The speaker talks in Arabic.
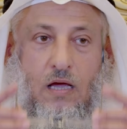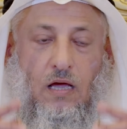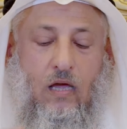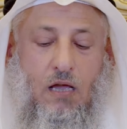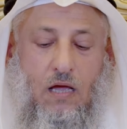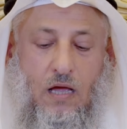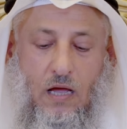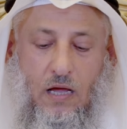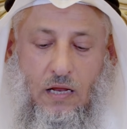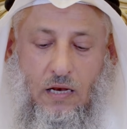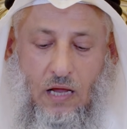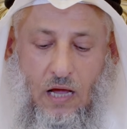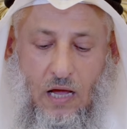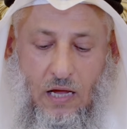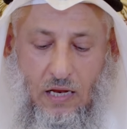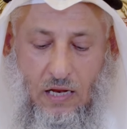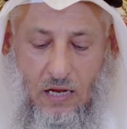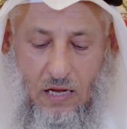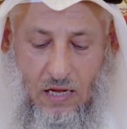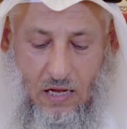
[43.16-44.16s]
يعني
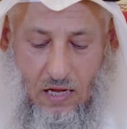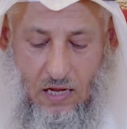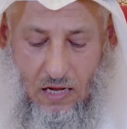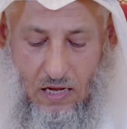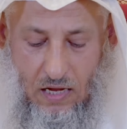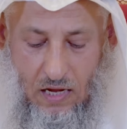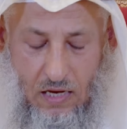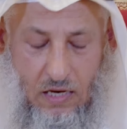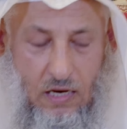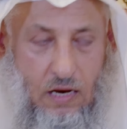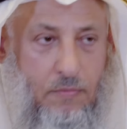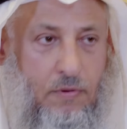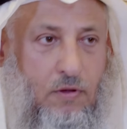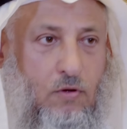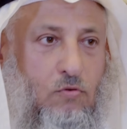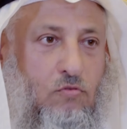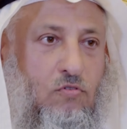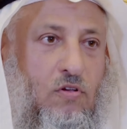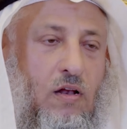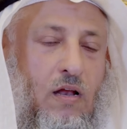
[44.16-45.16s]

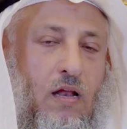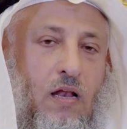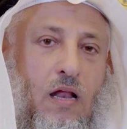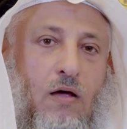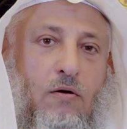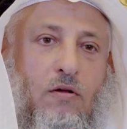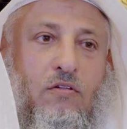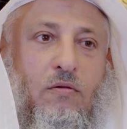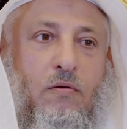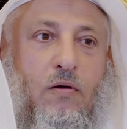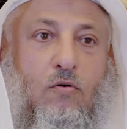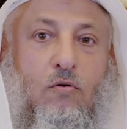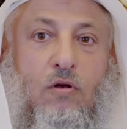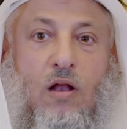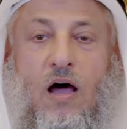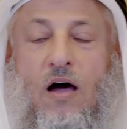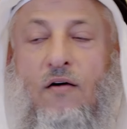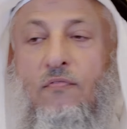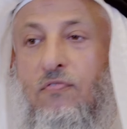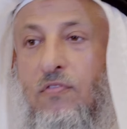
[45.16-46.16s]
النبي صلى الله عليه وسلم
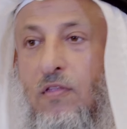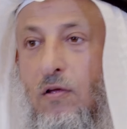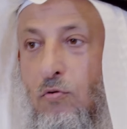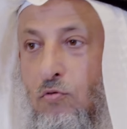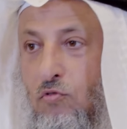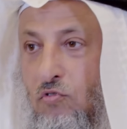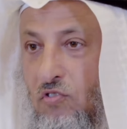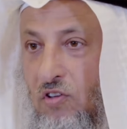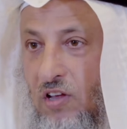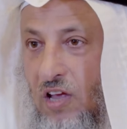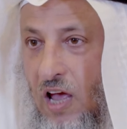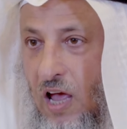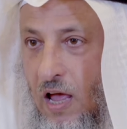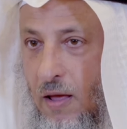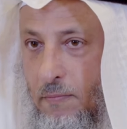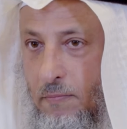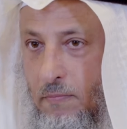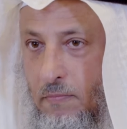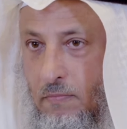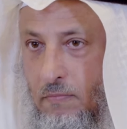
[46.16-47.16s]
يقول أفضل
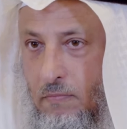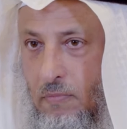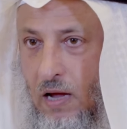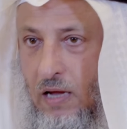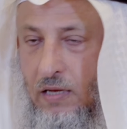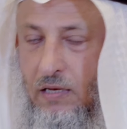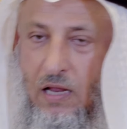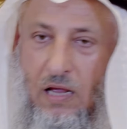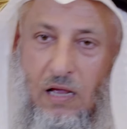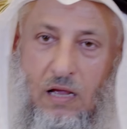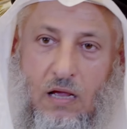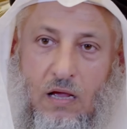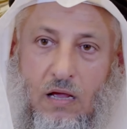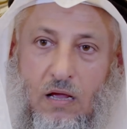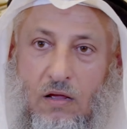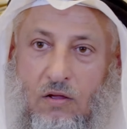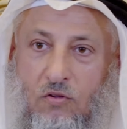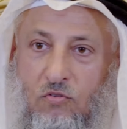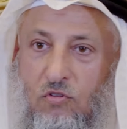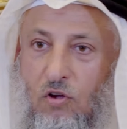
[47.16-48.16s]
الصيام بعد
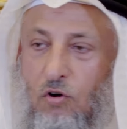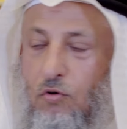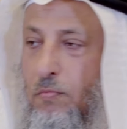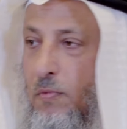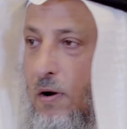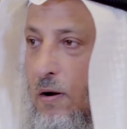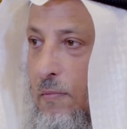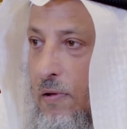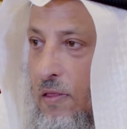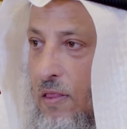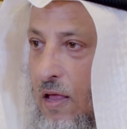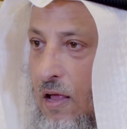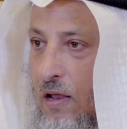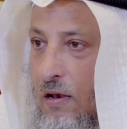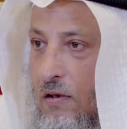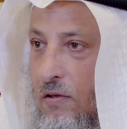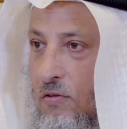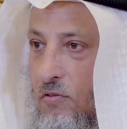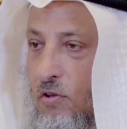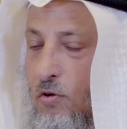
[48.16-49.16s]
صوم
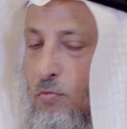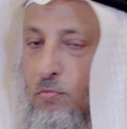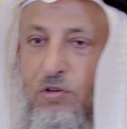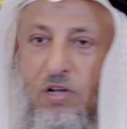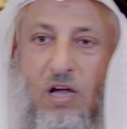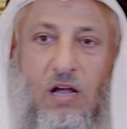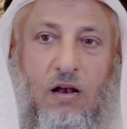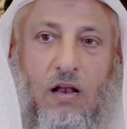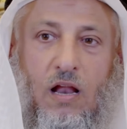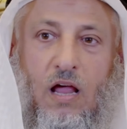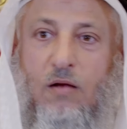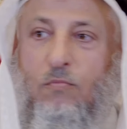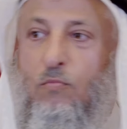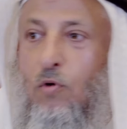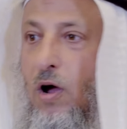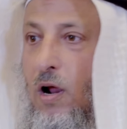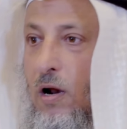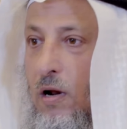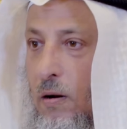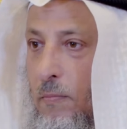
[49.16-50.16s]
رمضان صوم شهر الله
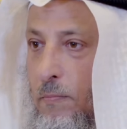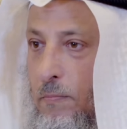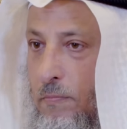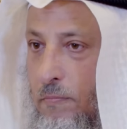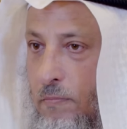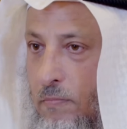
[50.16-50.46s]
المحرم